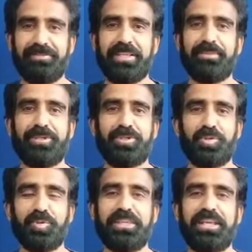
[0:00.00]
वीक में
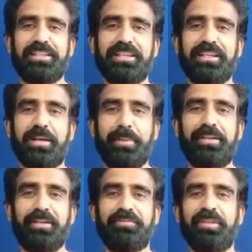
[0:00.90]
शुरू किया था
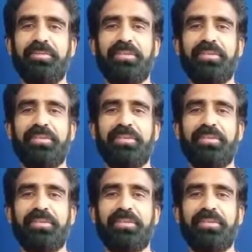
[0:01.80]
कमेंट ऑफ द